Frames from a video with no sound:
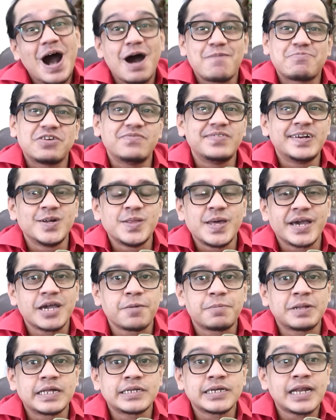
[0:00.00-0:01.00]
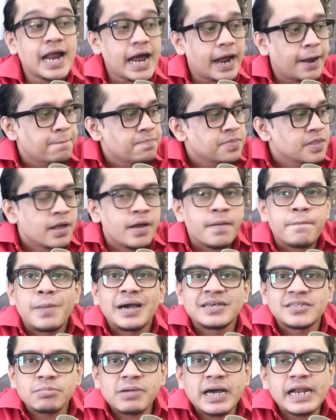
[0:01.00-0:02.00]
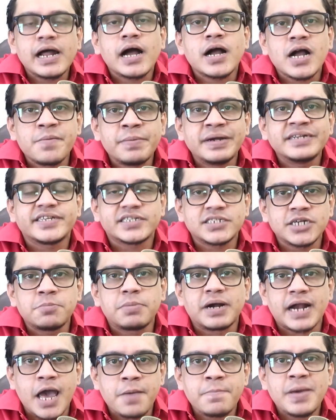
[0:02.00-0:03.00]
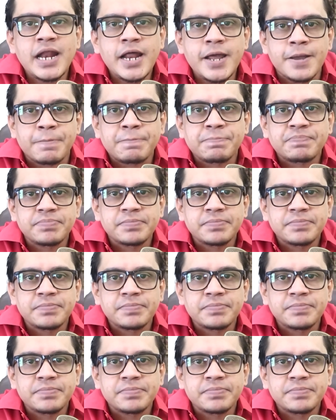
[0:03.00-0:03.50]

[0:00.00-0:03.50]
आपकी वीडियो देख के पता चला है भाई साहब कल का कमेंट सेक्शन पढ़ा है मैंने